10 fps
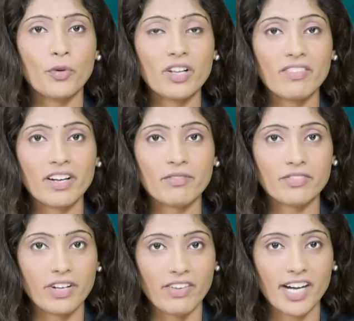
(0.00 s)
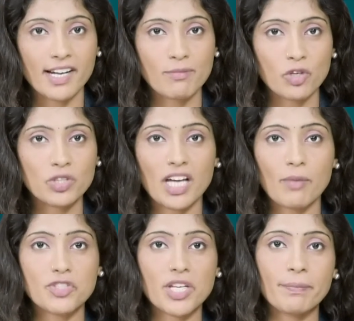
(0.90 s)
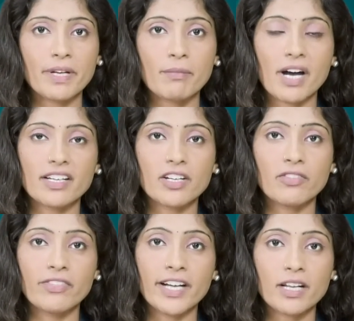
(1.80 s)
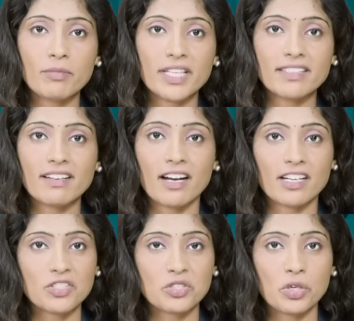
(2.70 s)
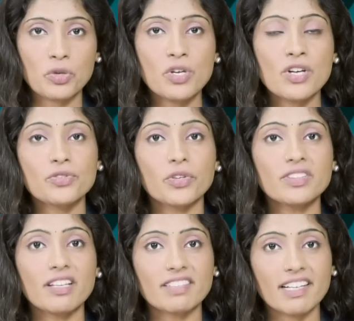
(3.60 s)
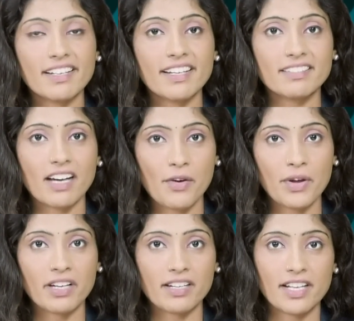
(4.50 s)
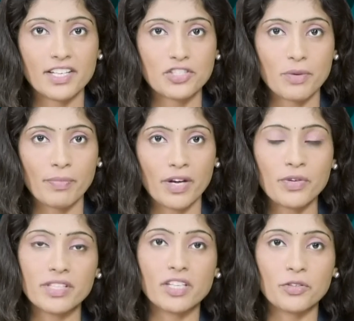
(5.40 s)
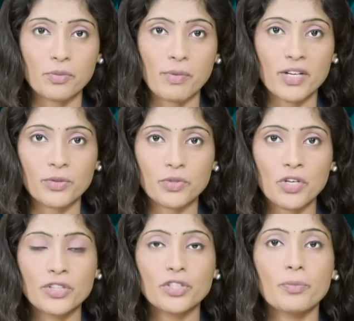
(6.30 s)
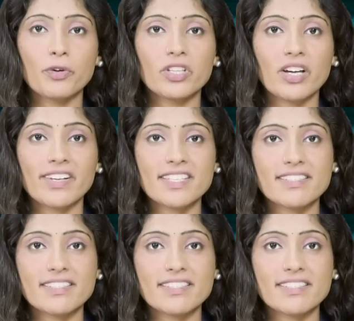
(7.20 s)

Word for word: పోలవరం వ్యవహారంలో తాము చెప్పిన మాటను వినడం లేదన్న కక్కసుతో సొంత తండ్రిని దారుణంగా నరికి చంపారు ఇద్దరు కుమారులు తూర్పుగోదావరి